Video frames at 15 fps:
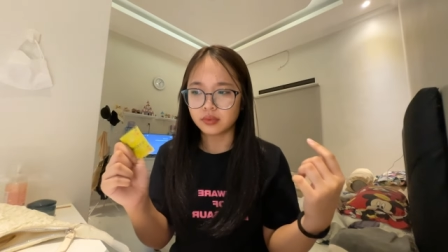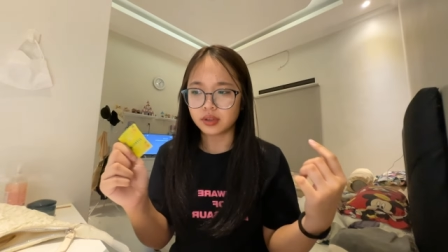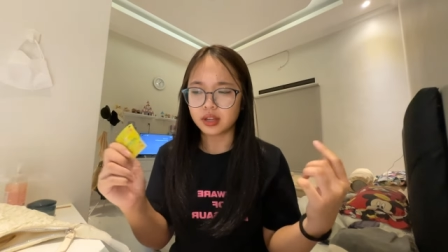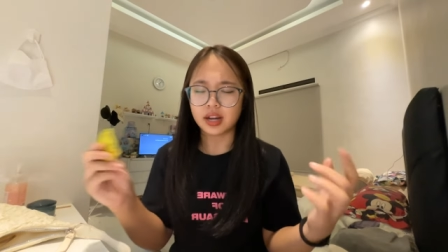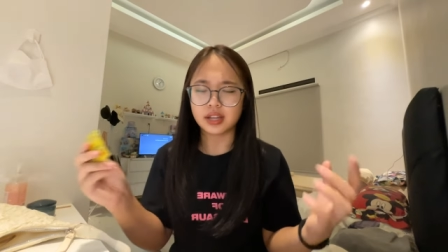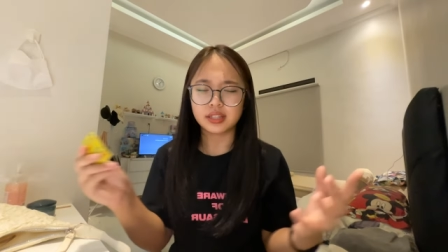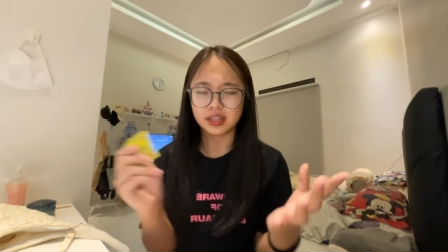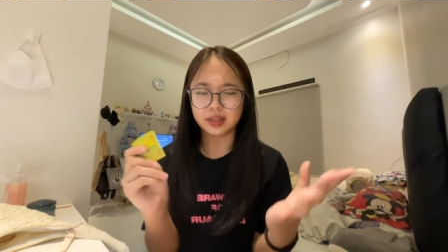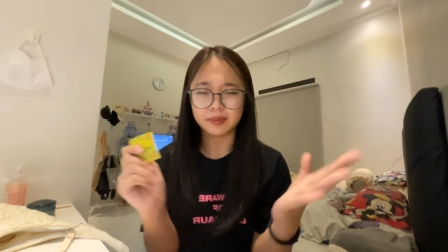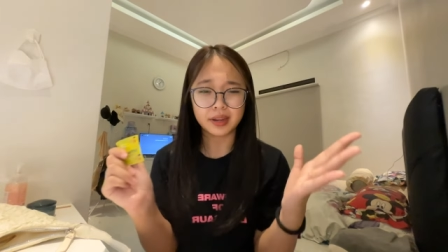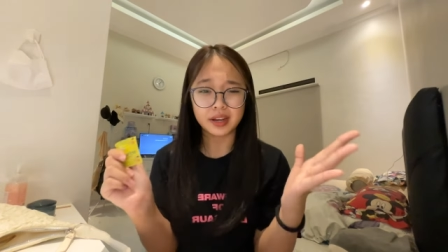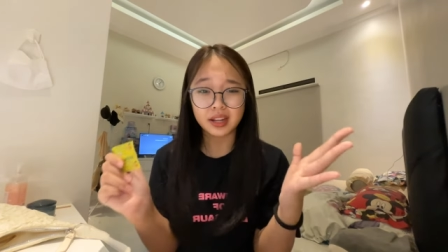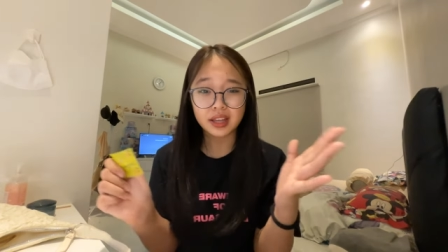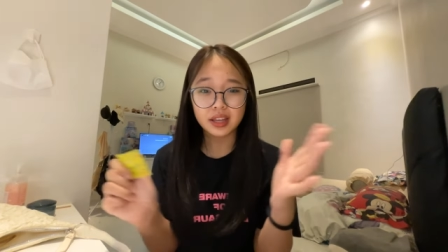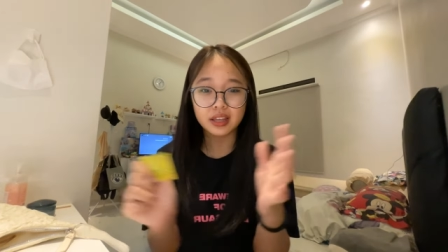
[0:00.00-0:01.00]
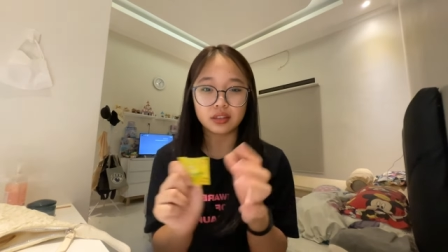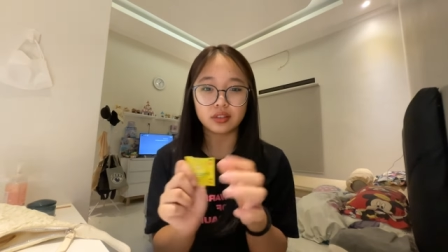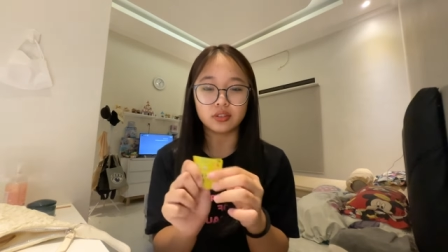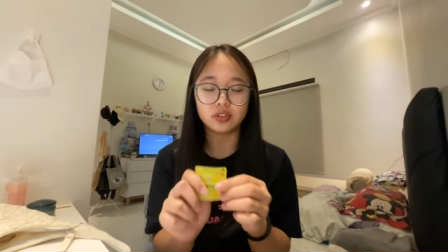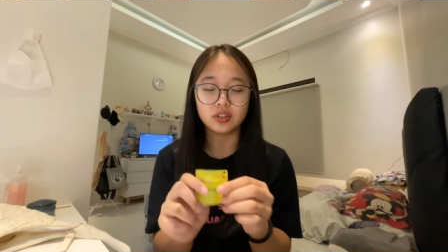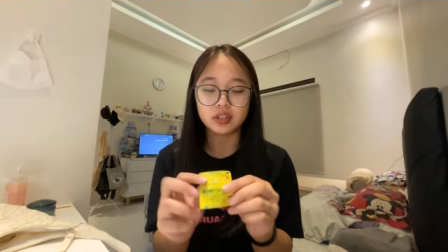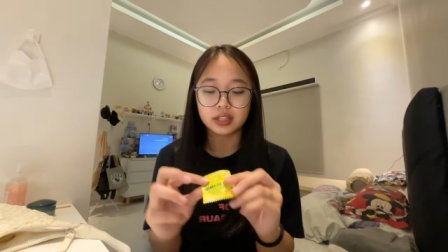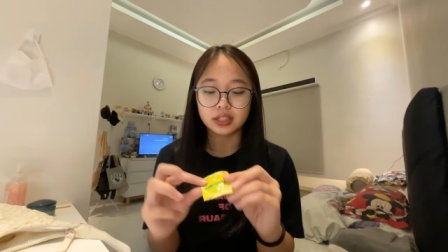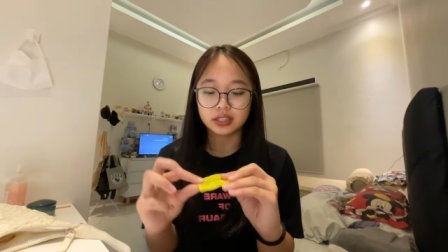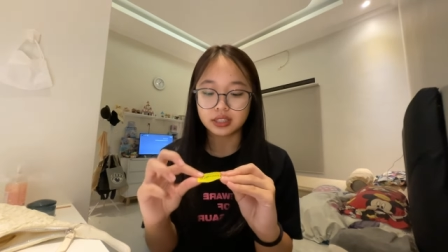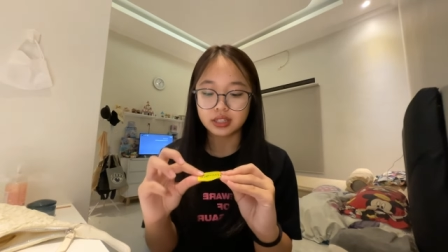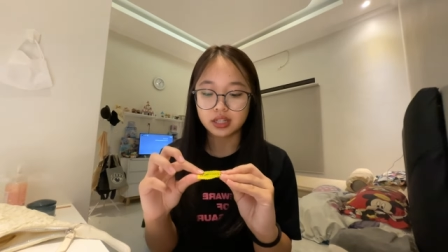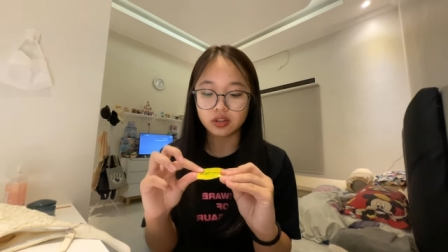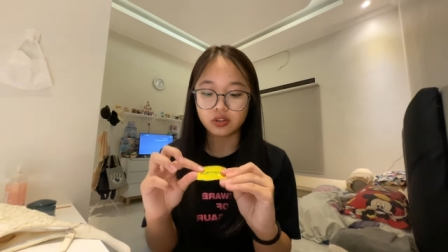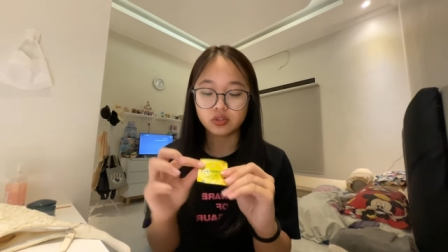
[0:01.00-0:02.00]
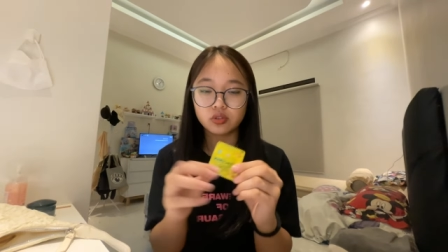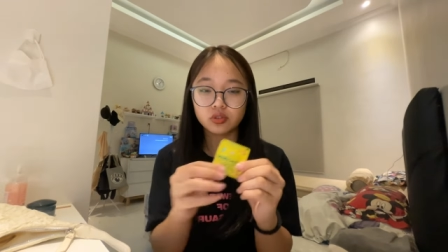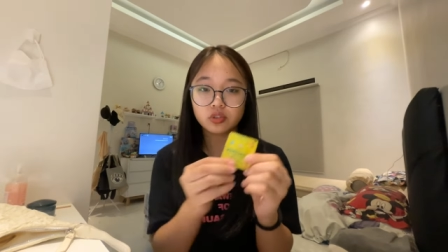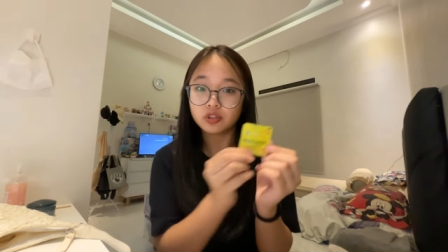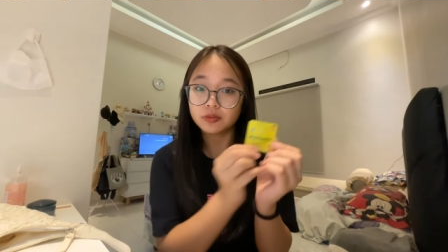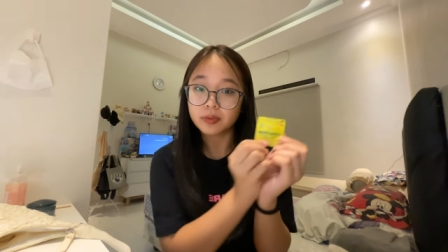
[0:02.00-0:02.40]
merasa gimana gitu jadi aku